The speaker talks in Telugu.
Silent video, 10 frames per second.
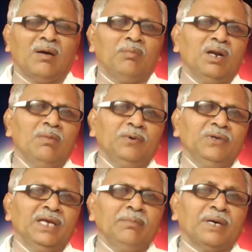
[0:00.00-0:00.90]

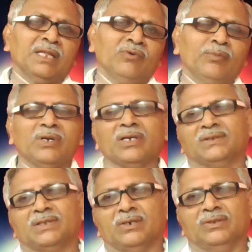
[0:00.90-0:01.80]
నమ్మనప్పుడు ఏ పదం
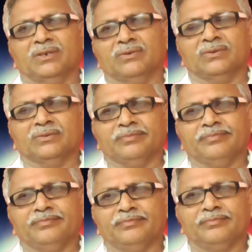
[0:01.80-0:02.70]
ఉపయోగిస్తాడు దేవుడు
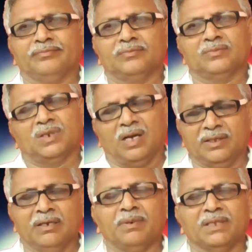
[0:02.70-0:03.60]

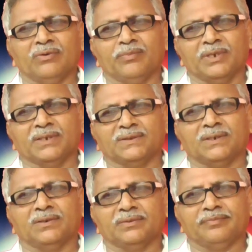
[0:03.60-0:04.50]
అదే పదం
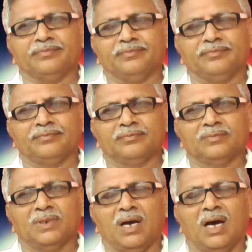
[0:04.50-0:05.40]
ఉపయోగిస్తాడు
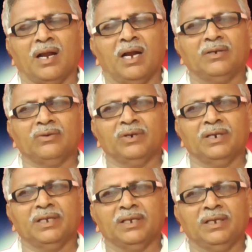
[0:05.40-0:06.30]
ఆనాటి
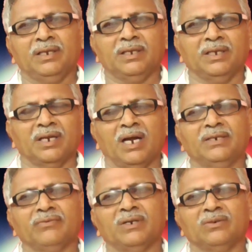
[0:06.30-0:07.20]
నుండి
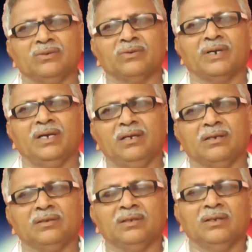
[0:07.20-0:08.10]
ఈనాటి వరకు కూడా
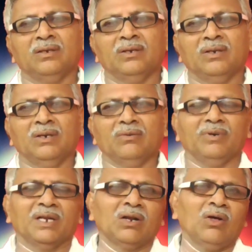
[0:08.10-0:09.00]

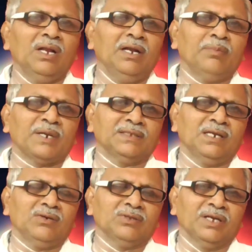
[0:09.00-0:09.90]
విననొల్లని
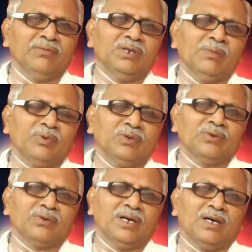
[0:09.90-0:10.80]
ప్రజలను దేవుడు ఇప్పుడు
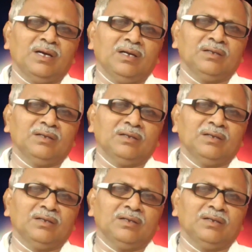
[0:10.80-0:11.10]
కూడా